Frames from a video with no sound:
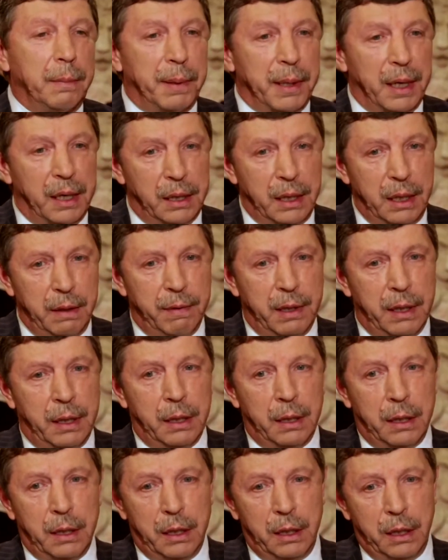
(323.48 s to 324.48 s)

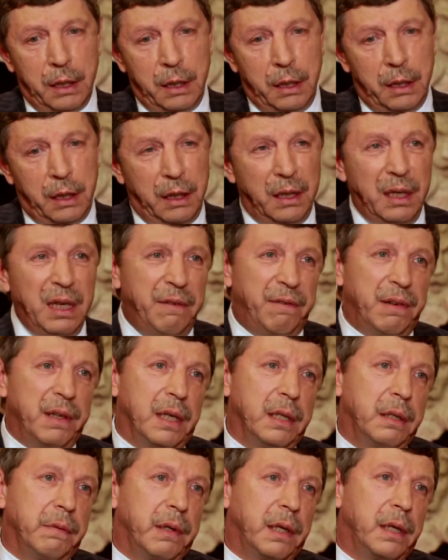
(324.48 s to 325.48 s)
кооперативы и иные
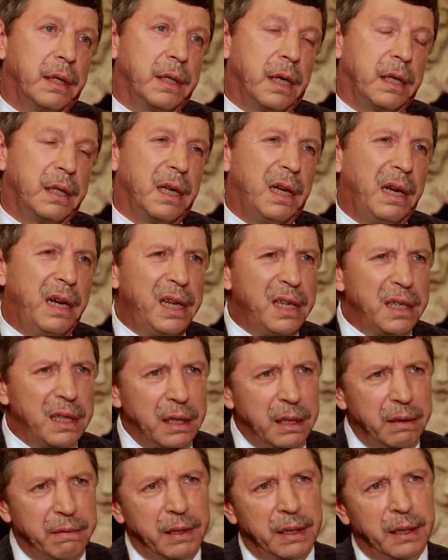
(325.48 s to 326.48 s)
финансовые организации,
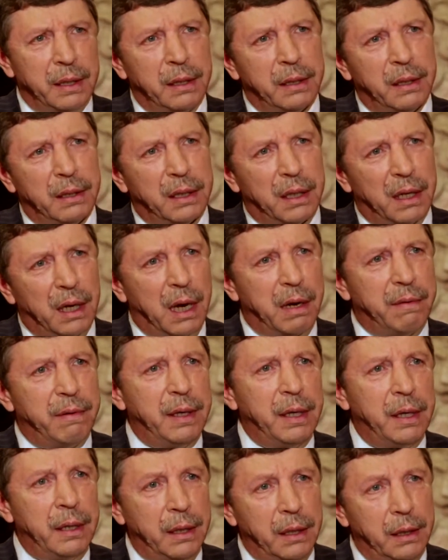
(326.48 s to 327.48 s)
лизинговые,
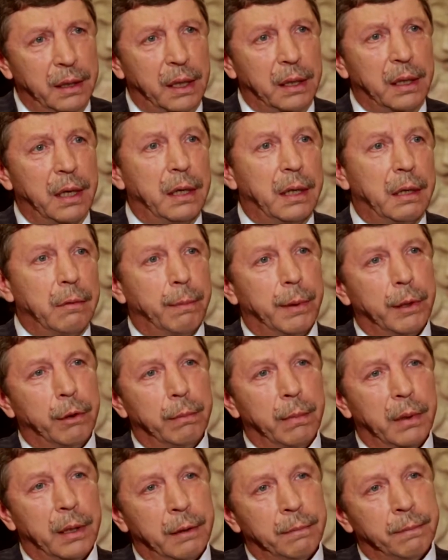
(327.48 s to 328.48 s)
страховые и так далее и тому
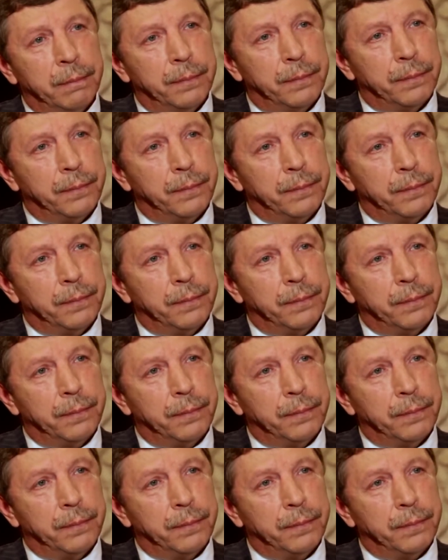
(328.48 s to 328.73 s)
подобное.